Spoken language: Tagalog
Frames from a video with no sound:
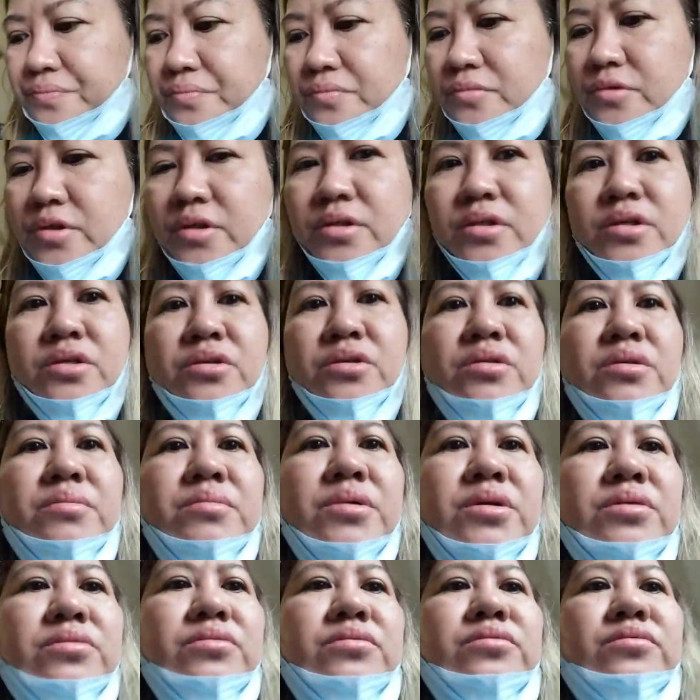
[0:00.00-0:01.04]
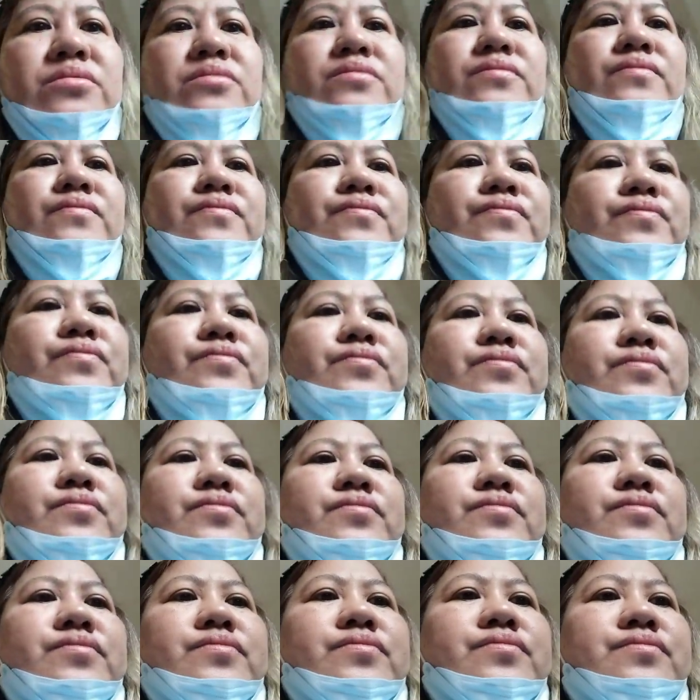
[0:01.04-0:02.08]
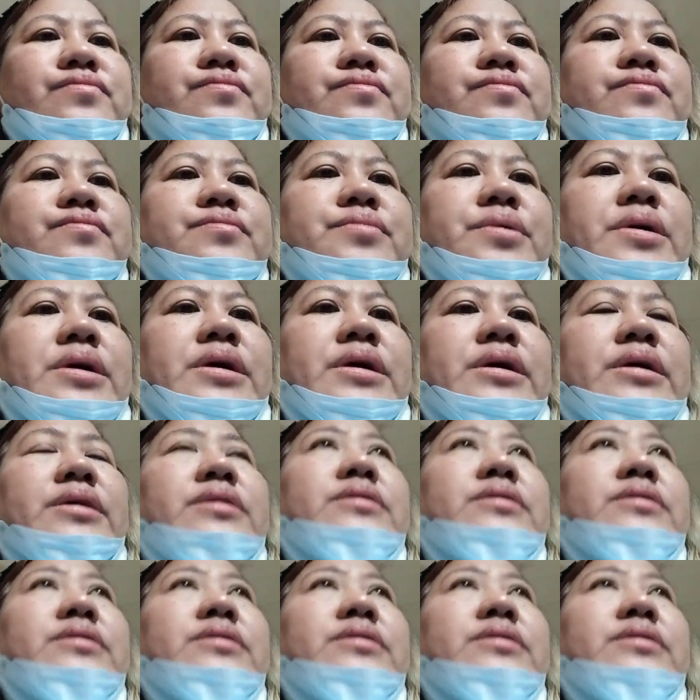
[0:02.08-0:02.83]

Tignan nyo naman oh. Paha.